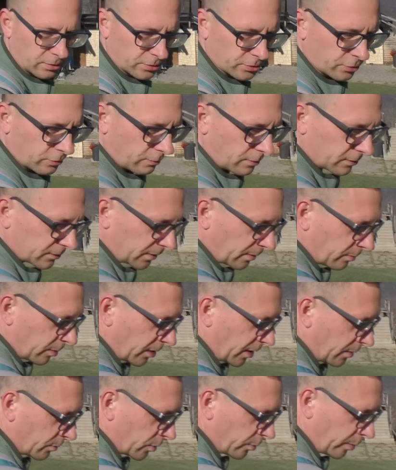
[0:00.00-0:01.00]
szkła
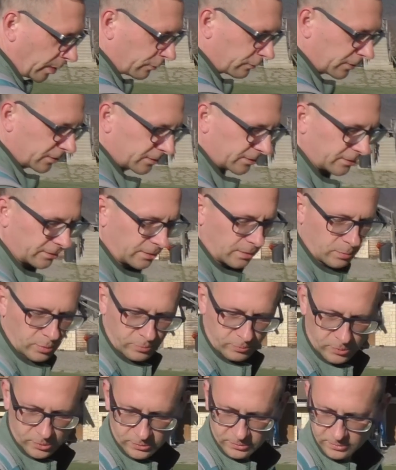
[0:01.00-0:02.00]
zabieramy pełno ze
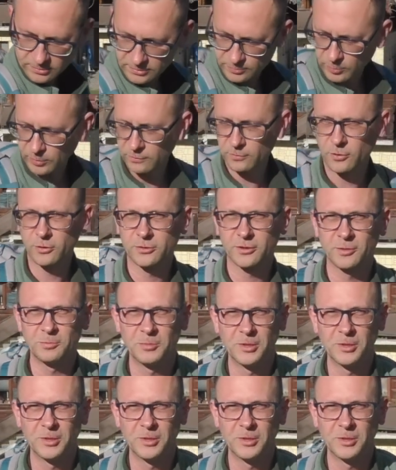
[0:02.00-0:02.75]
sobą z powrotem.